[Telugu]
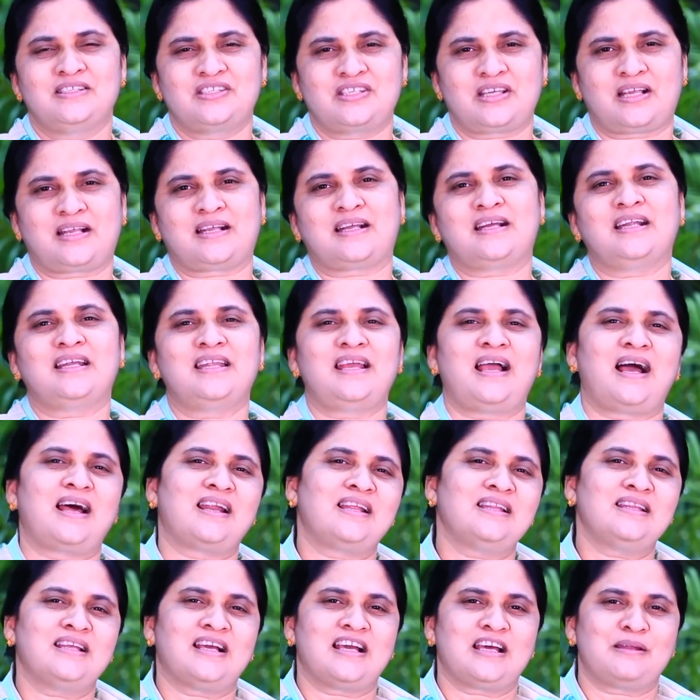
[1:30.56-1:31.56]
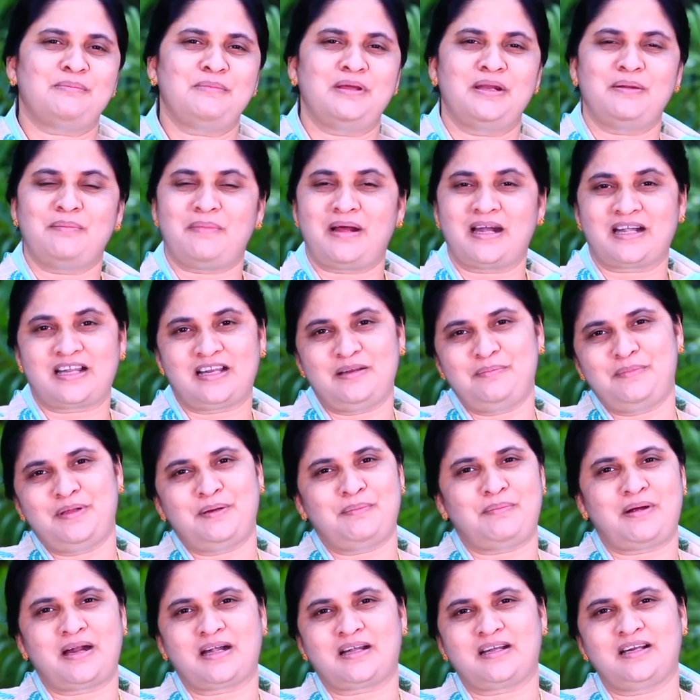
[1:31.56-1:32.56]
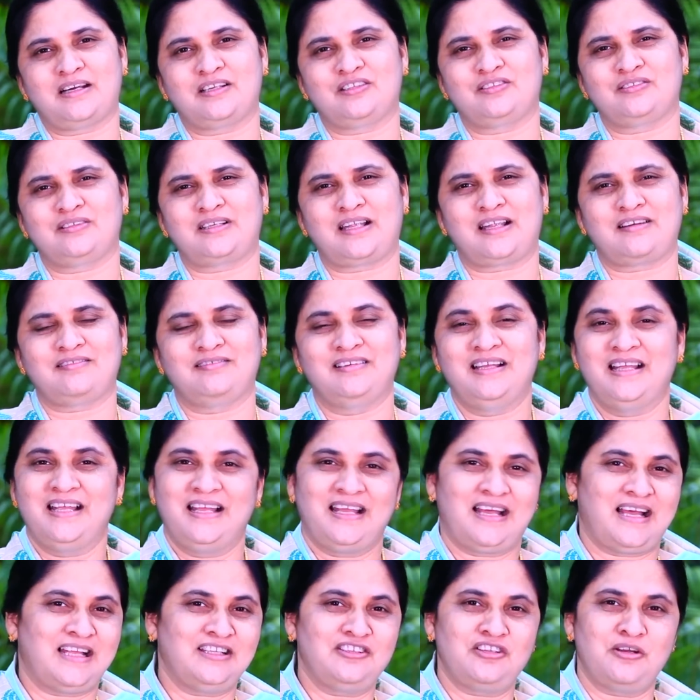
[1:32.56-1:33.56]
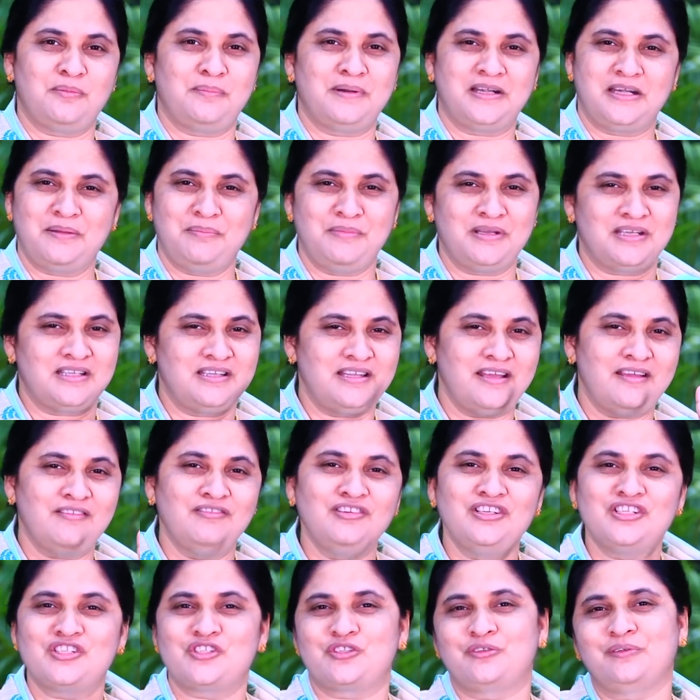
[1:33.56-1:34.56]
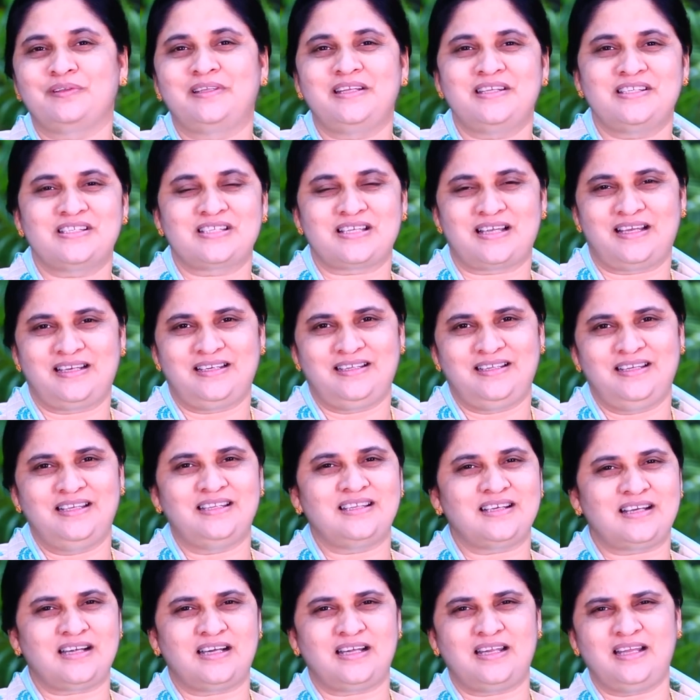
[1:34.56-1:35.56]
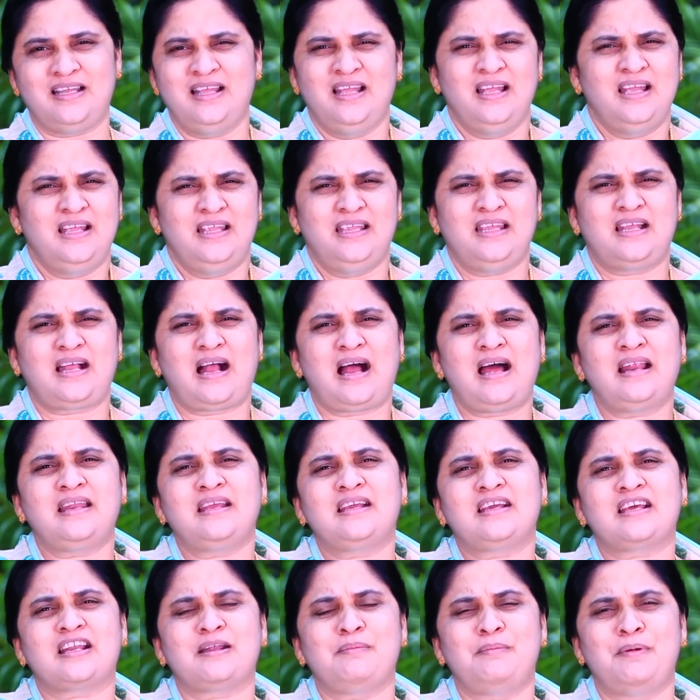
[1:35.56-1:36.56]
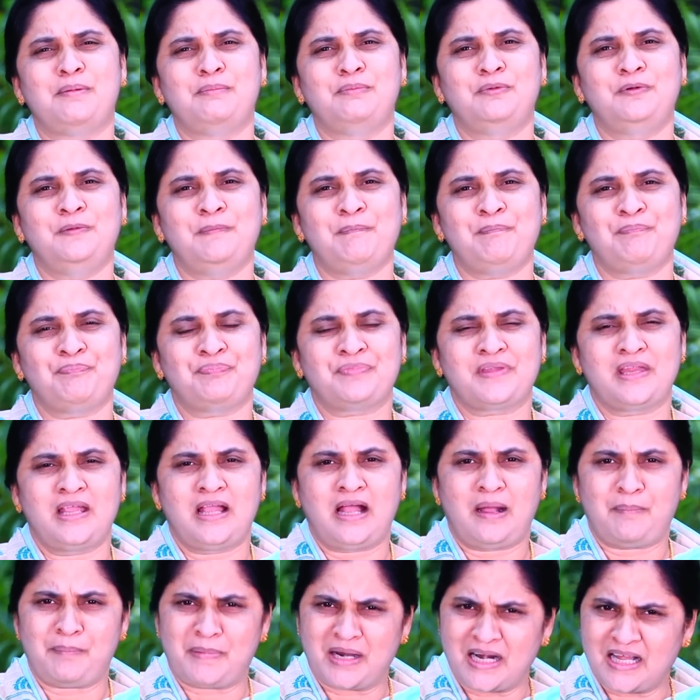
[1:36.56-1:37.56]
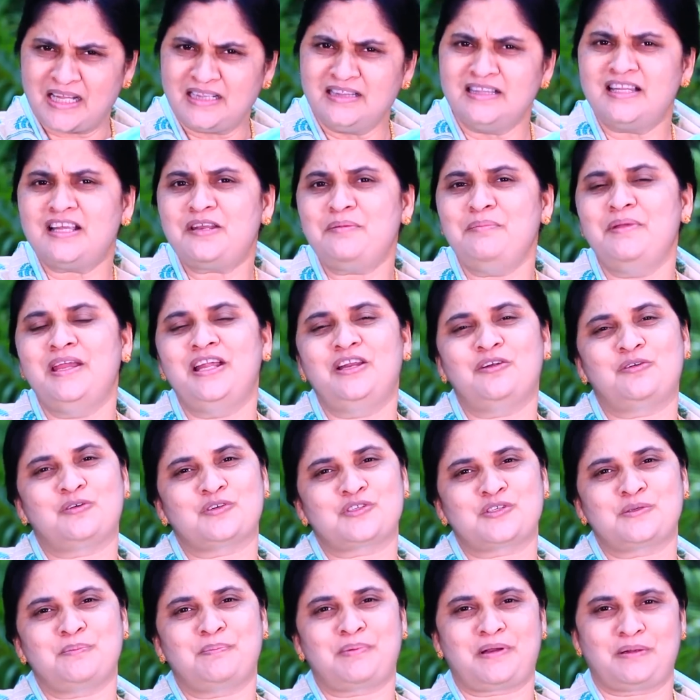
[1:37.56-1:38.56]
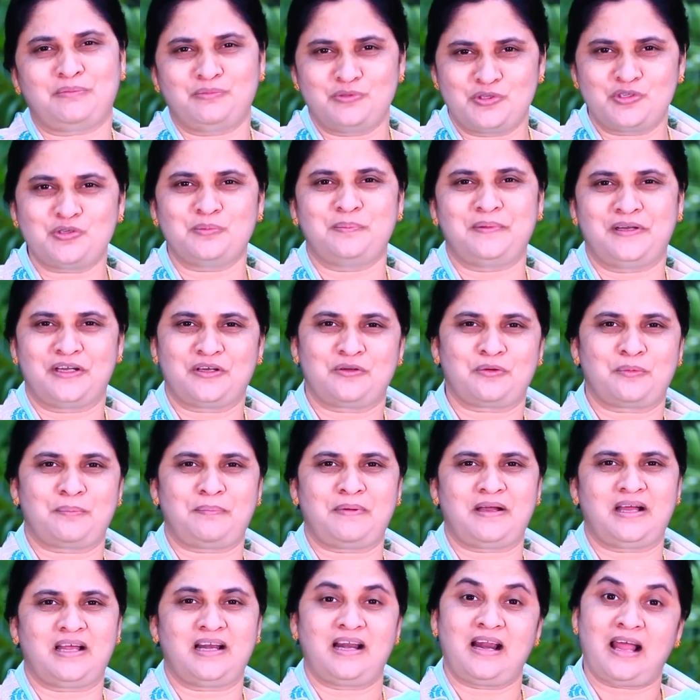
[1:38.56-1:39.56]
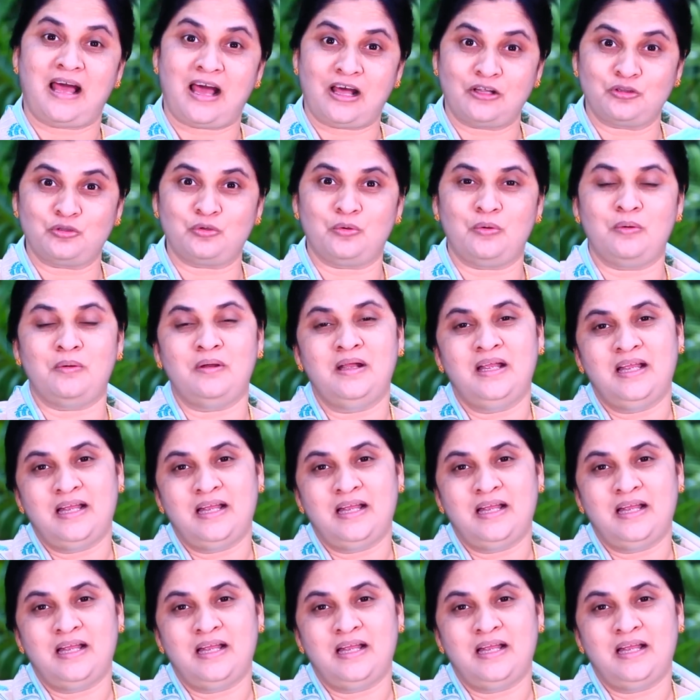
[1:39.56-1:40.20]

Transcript: చక్కటి ఆనందకరమైన మాటలు మీరు మాట్లాడుతుంటారు అందును బట్టి మీరు దేవుని స్థుతించాలి ఎందుకంటే ఈ కార్యక్రమము మనందరి మేలు కోసం ప్రభు చూపిన కృప నాతో